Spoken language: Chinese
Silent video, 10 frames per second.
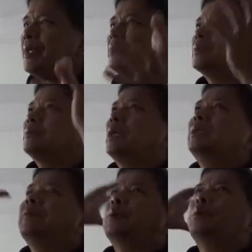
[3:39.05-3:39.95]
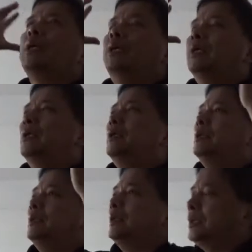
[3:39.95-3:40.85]
从那地方出海啊，
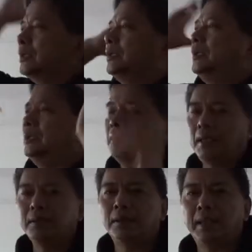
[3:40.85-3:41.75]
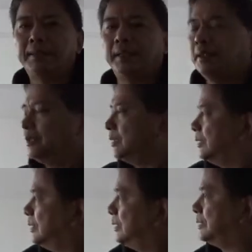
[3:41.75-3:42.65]
呃，然后到海上，
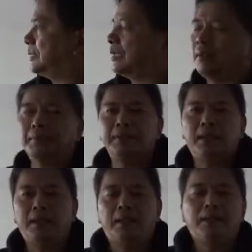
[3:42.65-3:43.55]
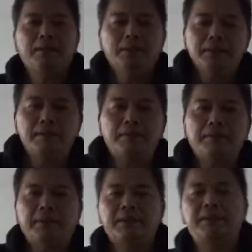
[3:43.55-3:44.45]
呃，再换方向啊，再换
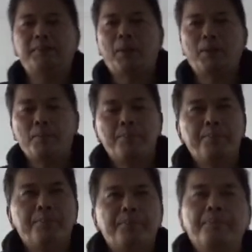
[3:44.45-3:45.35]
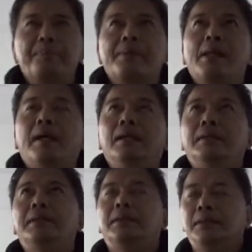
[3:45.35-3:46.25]
方向继续跑，呃，
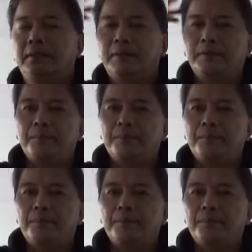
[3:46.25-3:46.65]
继续